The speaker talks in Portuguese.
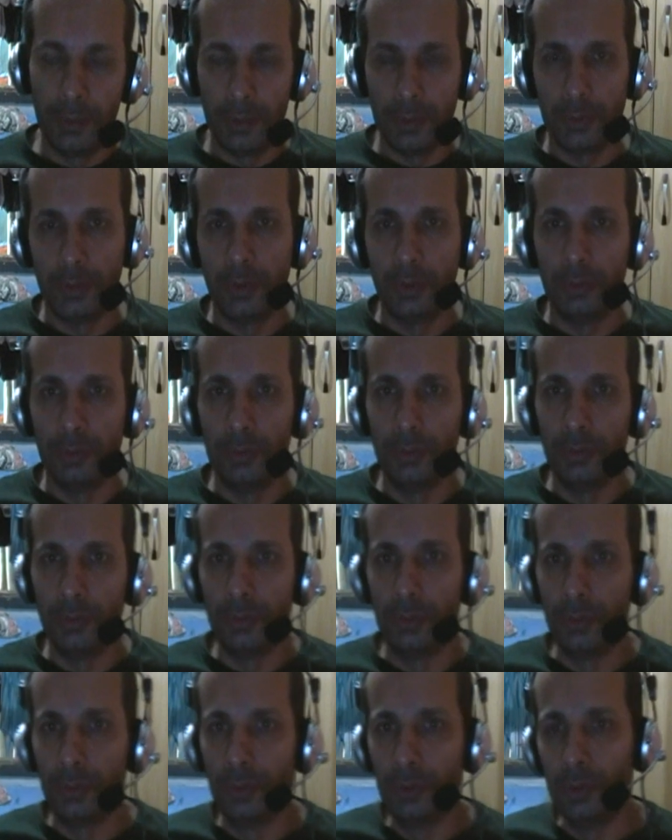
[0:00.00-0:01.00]
pessoal
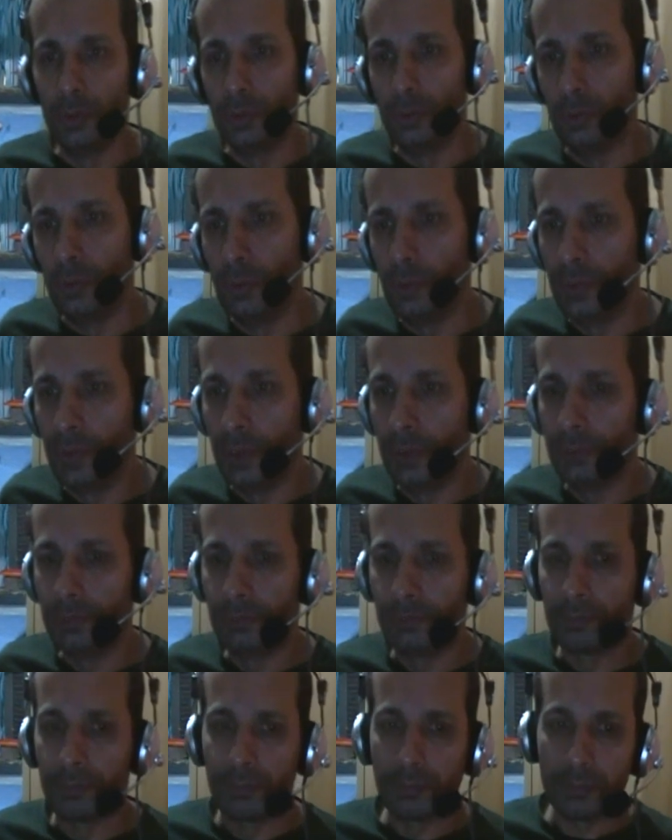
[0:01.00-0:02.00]
do, do YouTube, né?
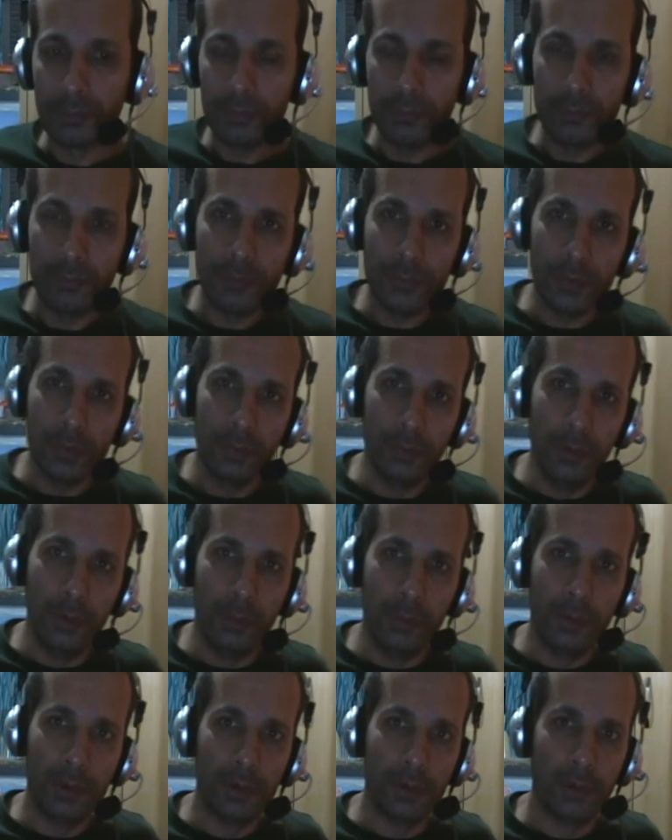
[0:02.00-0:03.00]

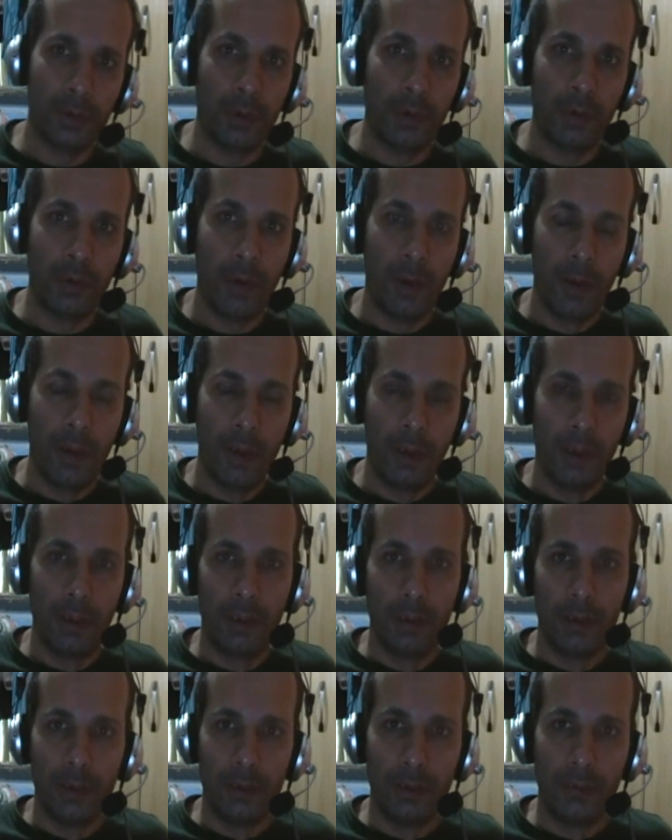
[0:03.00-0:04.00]
Bom, pessoal,
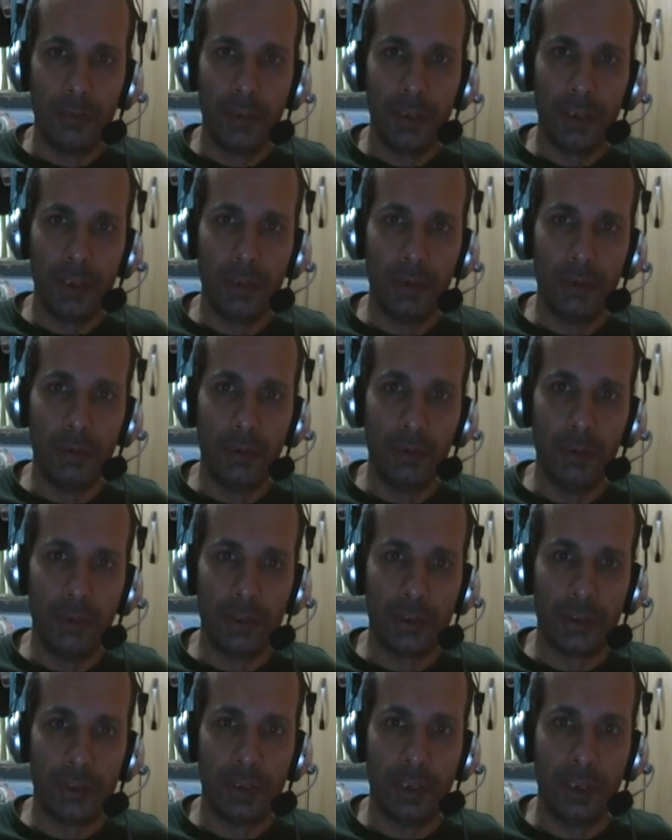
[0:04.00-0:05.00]
eu vim aqui
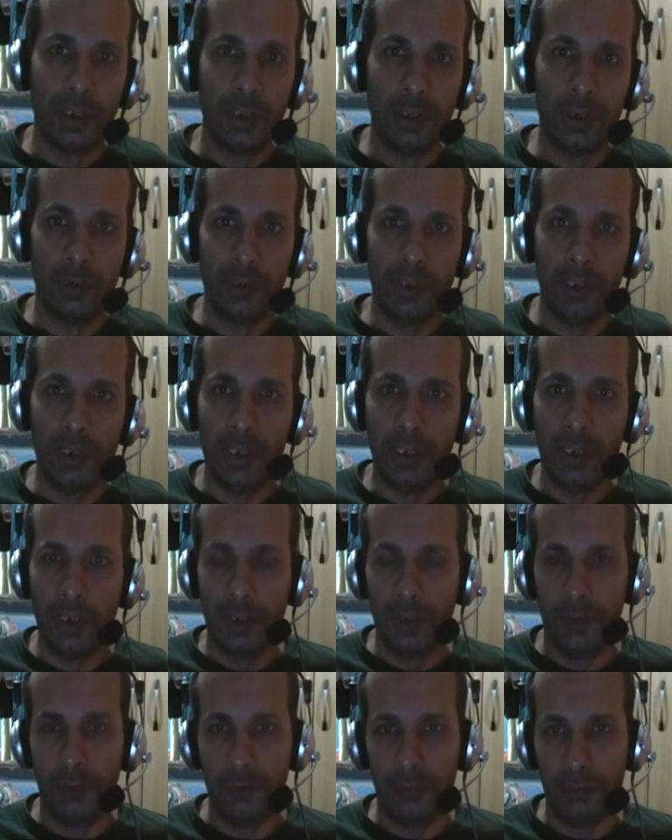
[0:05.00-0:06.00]
hoje, né, que eu
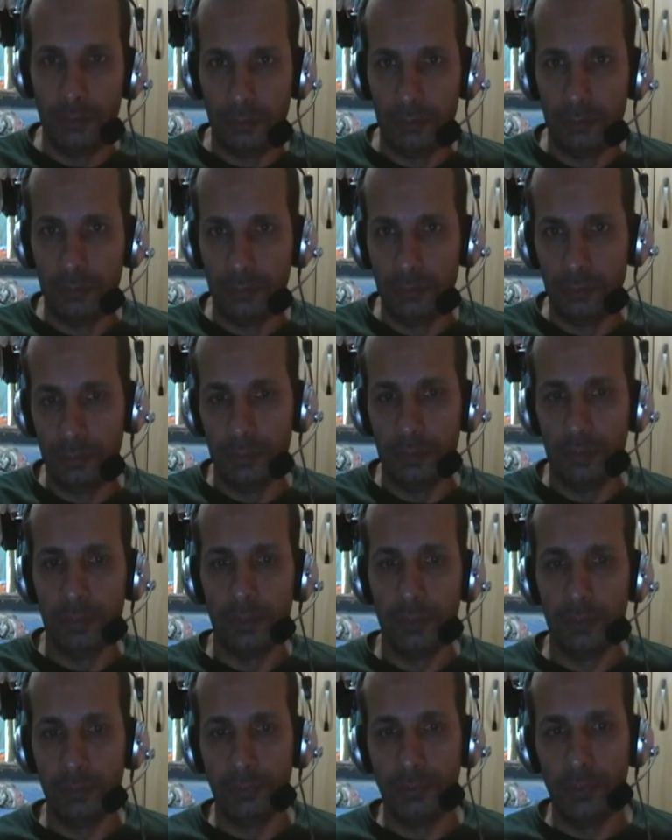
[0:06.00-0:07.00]
queria
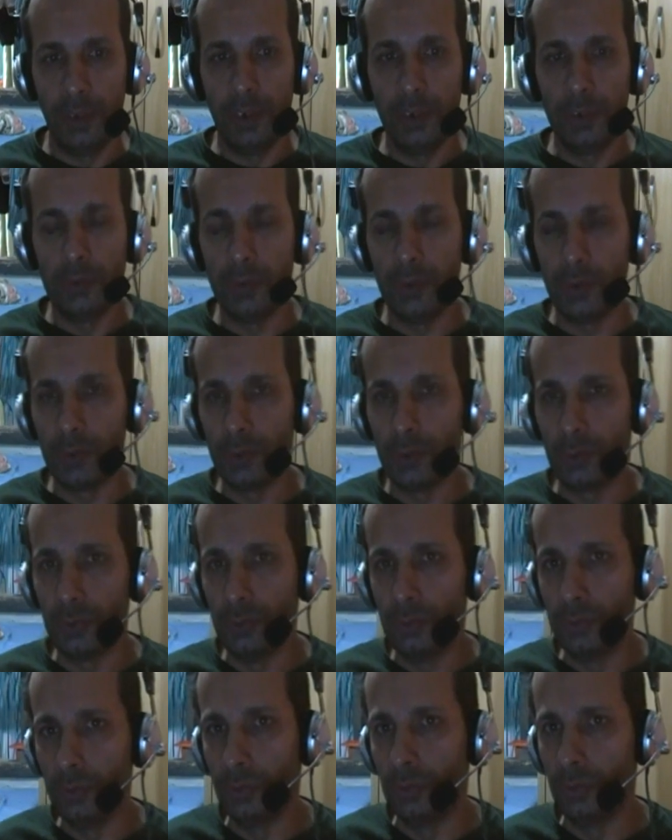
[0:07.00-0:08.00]
falar de um
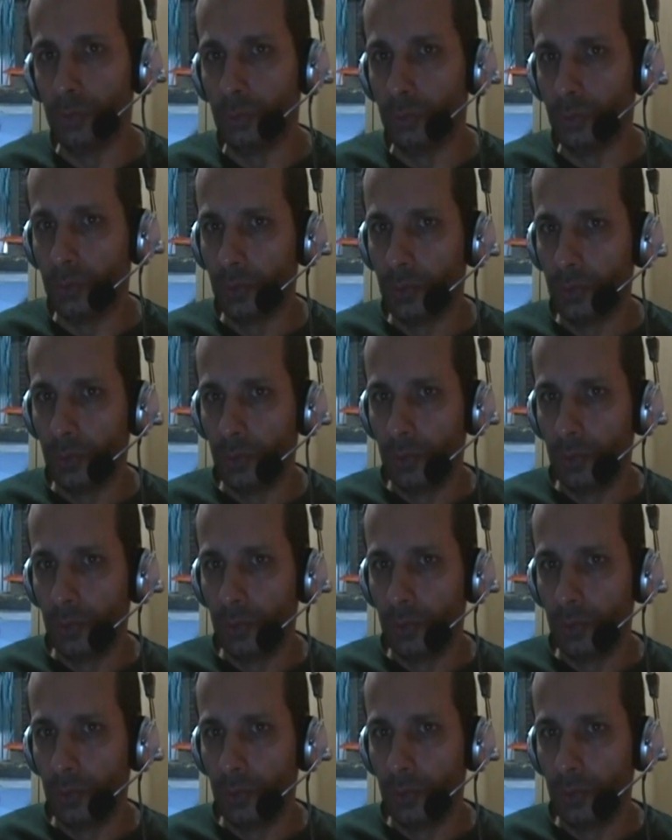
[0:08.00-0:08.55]
assunto,